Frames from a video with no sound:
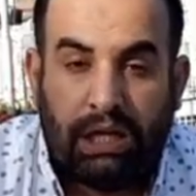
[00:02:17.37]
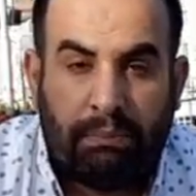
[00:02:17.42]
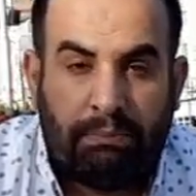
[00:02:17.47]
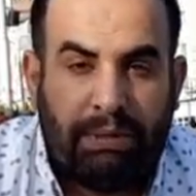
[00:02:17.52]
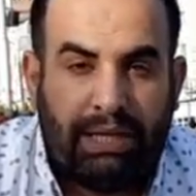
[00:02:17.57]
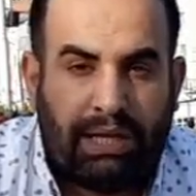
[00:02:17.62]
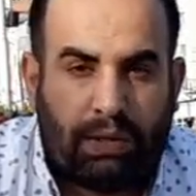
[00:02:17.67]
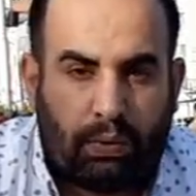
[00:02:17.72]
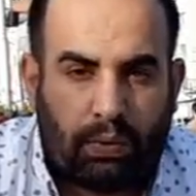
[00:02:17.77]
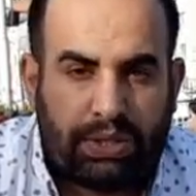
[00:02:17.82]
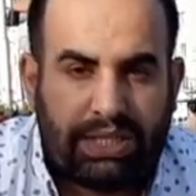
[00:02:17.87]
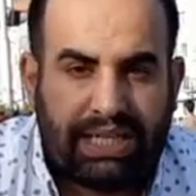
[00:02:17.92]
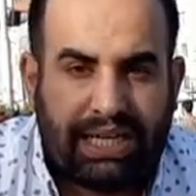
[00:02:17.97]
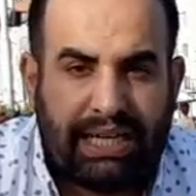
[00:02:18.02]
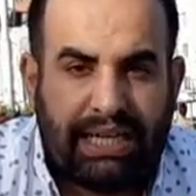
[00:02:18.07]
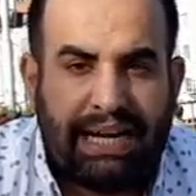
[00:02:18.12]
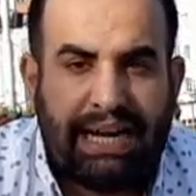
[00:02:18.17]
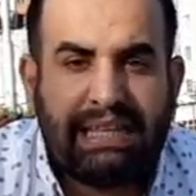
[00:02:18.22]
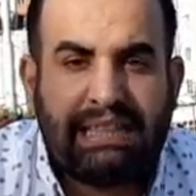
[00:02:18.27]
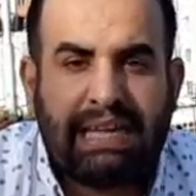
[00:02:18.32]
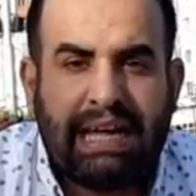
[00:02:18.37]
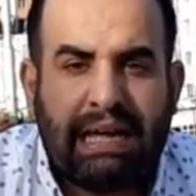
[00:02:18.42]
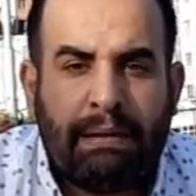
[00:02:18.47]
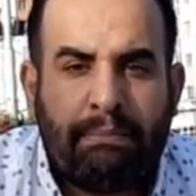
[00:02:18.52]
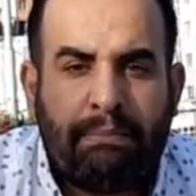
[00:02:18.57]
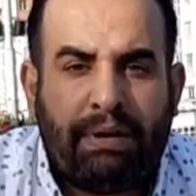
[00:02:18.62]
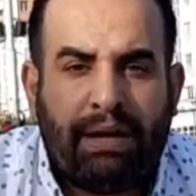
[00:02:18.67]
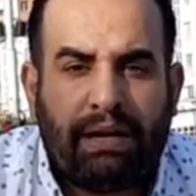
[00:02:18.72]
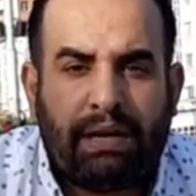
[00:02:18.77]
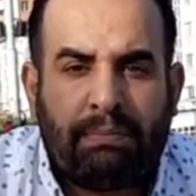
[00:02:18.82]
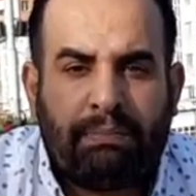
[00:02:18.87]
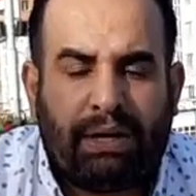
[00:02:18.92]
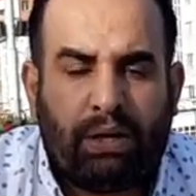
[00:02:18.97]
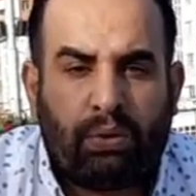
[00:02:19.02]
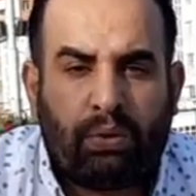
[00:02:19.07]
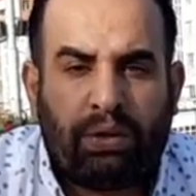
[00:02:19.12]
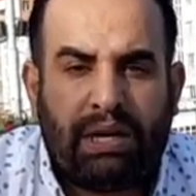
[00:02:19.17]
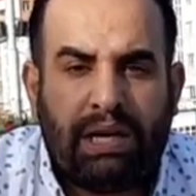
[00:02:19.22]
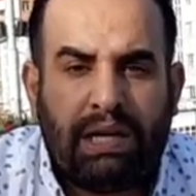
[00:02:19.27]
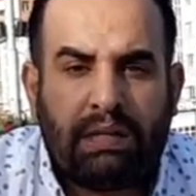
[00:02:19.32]
بيلاروسيا هذه أهم أربع
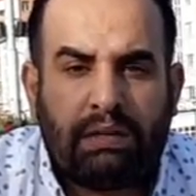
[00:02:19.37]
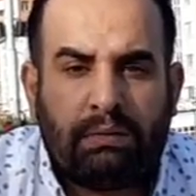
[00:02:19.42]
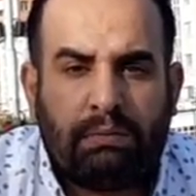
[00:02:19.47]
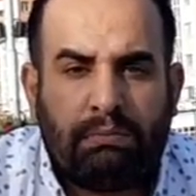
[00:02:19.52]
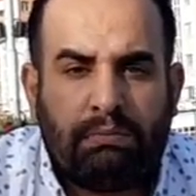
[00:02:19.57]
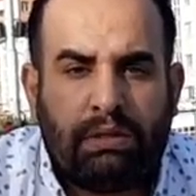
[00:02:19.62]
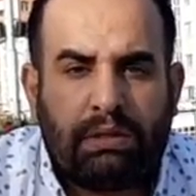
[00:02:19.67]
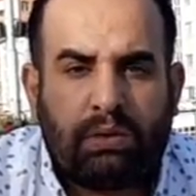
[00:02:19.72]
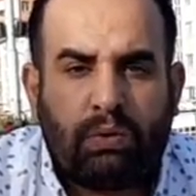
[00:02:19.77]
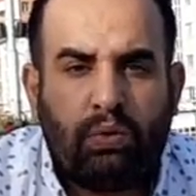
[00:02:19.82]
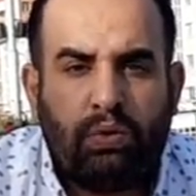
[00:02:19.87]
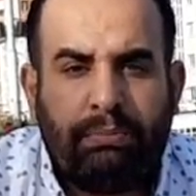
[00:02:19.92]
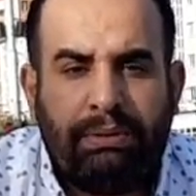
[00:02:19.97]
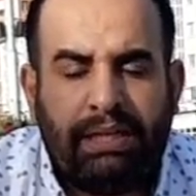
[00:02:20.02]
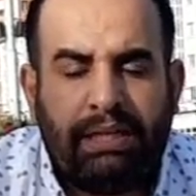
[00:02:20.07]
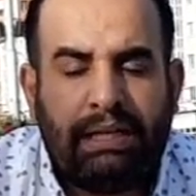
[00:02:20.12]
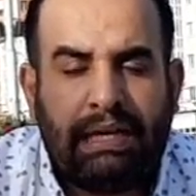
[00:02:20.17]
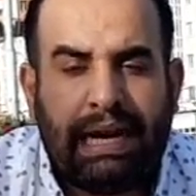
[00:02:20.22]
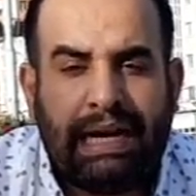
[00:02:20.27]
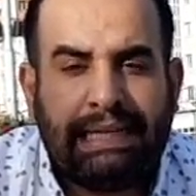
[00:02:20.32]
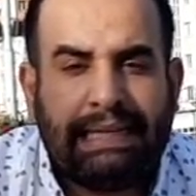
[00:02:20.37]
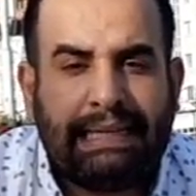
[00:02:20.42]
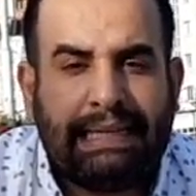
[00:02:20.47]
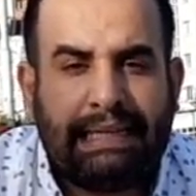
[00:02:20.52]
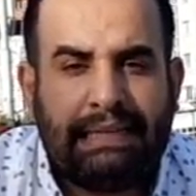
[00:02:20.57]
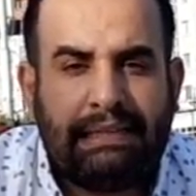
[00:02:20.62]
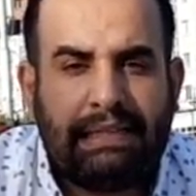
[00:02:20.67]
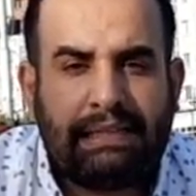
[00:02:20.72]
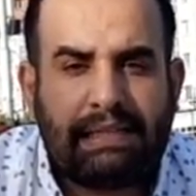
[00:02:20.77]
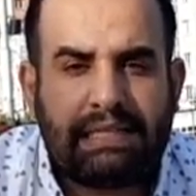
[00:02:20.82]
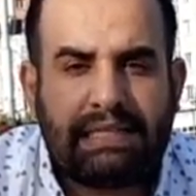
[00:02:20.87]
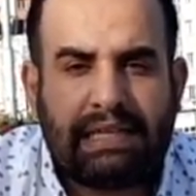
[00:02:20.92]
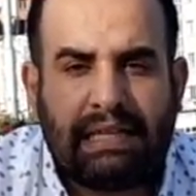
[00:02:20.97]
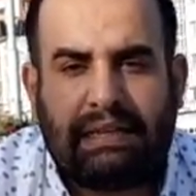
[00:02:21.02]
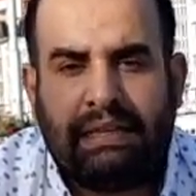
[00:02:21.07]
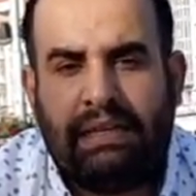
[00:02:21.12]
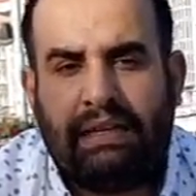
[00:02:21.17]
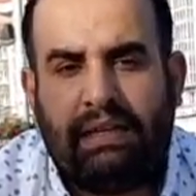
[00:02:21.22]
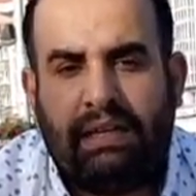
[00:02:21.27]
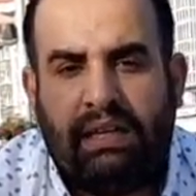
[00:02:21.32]
نقاط مطلوبة حتى أنت
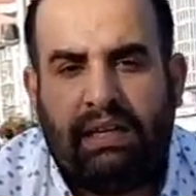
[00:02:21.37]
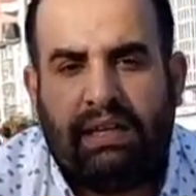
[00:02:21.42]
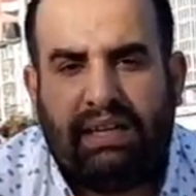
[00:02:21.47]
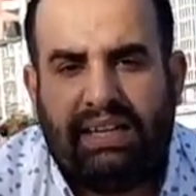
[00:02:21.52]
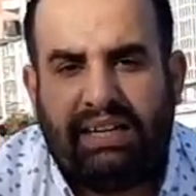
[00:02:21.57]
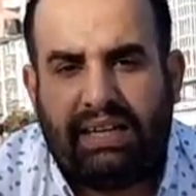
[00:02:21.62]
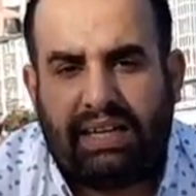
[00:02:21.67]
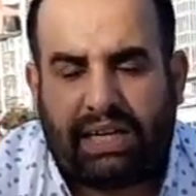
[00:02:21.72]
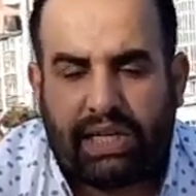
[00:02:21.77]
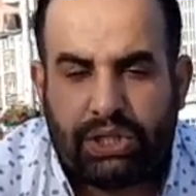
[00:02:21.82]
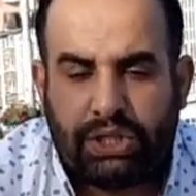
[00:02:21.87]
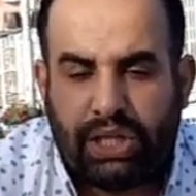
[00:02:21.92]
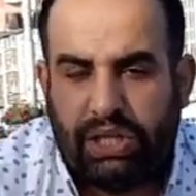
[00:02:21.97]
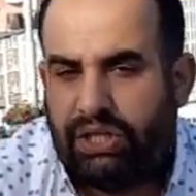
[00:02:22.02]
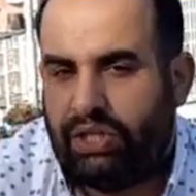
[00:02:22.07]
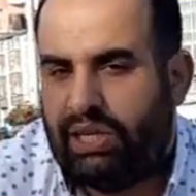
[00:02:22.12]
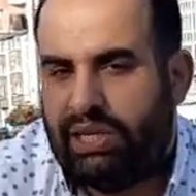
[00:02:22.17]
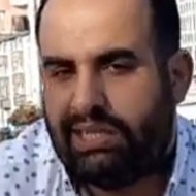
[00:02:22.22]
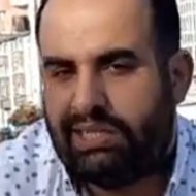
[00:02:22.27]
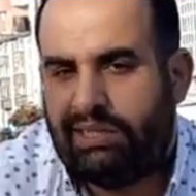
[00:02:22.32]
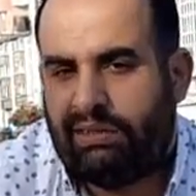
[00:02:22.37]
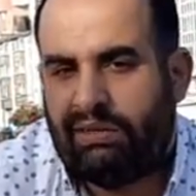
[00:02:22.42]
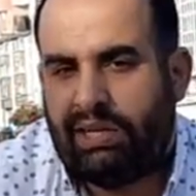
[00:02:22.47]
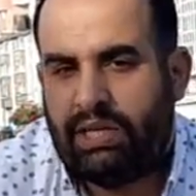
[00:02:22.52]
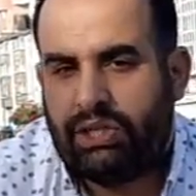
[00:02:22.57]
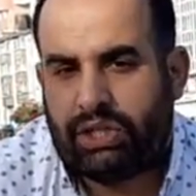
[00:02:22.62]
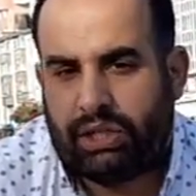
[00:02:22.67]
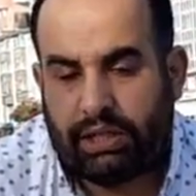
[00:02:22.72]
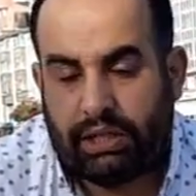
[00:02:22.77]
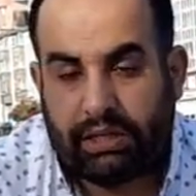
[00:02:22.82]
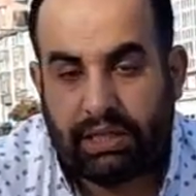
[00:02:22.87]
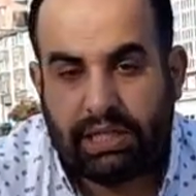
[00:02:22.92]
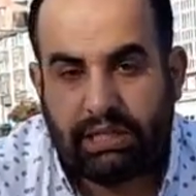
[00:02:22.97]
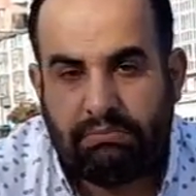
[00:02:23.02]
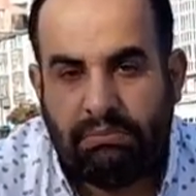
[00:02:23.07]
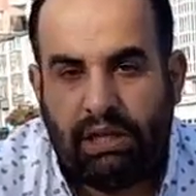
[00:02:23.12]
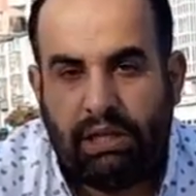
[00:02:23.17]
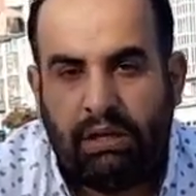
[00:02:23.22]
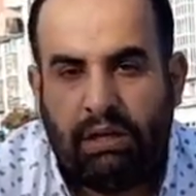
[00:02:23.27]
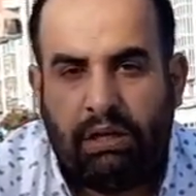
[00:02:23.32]
تستطيع أنك تسجل الزواج
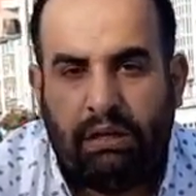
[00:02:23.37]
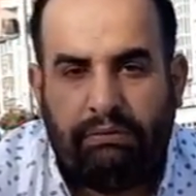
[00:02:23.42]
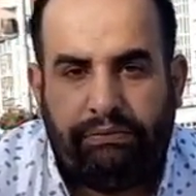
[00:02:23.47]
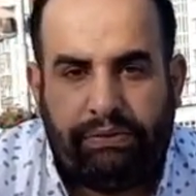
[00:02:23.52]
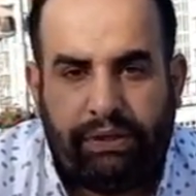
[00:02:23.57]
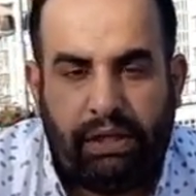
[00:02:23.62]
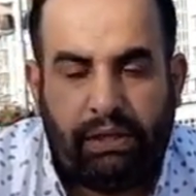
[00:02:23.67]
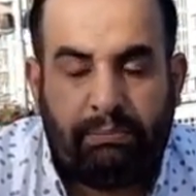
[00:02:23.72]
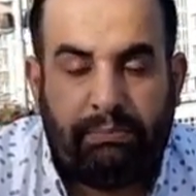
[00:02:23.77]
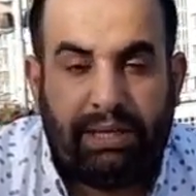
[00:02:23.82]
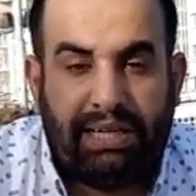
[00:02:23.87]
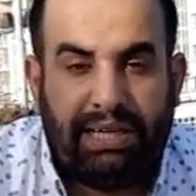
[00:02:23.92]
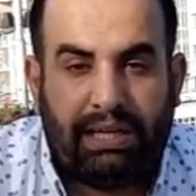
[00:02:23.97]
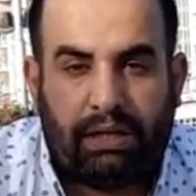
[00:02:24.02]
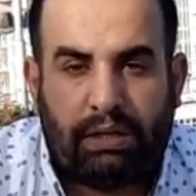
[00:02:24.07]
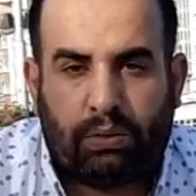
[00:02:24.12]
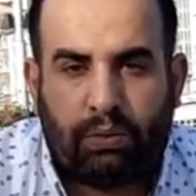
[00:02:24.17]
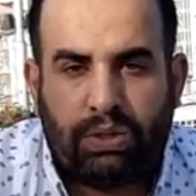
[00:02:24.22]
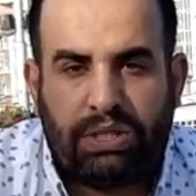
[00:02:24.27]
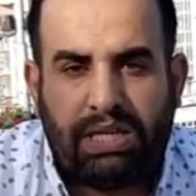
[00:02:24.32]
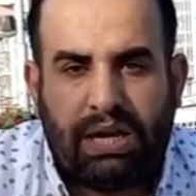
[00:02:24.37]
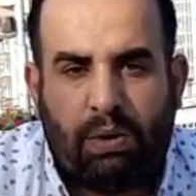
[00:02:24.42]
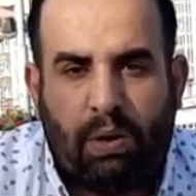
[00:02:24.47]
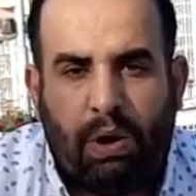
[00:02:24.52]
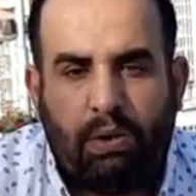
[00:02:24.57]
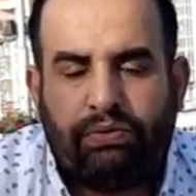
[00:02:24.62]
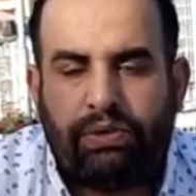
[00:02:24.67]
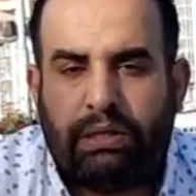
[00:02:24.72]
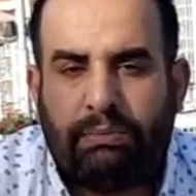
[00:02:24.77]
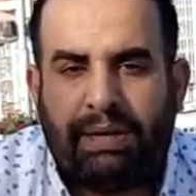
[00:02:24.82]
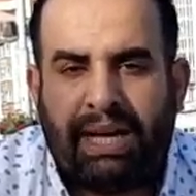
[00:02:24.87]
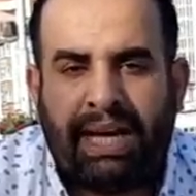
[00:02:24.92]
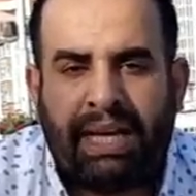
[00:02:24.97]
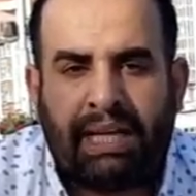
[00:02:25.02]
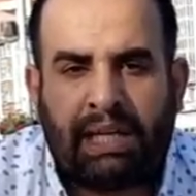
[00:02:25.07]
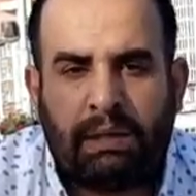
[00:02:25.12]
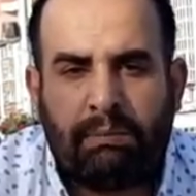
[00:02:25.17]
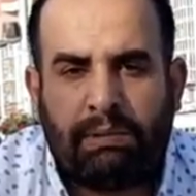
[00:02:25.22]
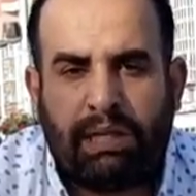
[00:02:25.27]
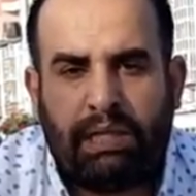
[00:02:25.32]
الرسمي في بيلاروسيا أو في
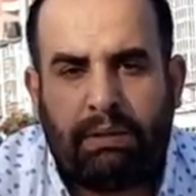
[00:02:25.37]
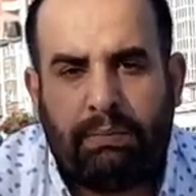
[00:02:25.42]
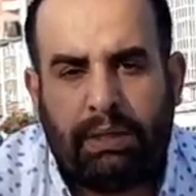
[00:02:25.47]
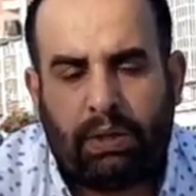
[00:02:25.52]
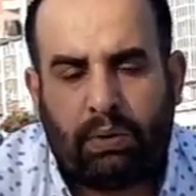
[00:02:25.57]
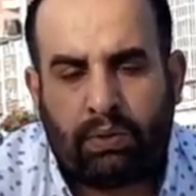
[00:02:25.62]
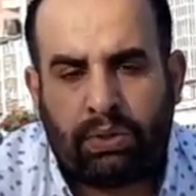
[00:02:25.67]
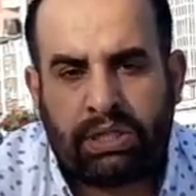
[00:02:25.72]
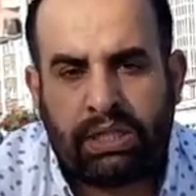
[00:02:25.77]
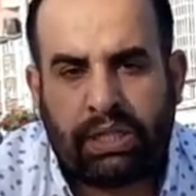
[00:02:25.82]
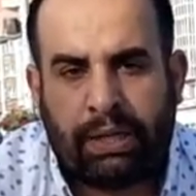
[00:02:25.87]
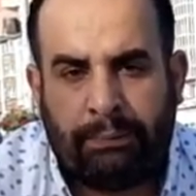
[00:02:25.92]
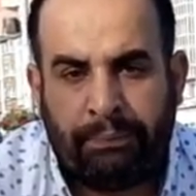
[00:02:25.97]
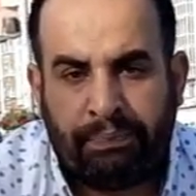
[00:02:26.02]
المحاكم البيلاروسية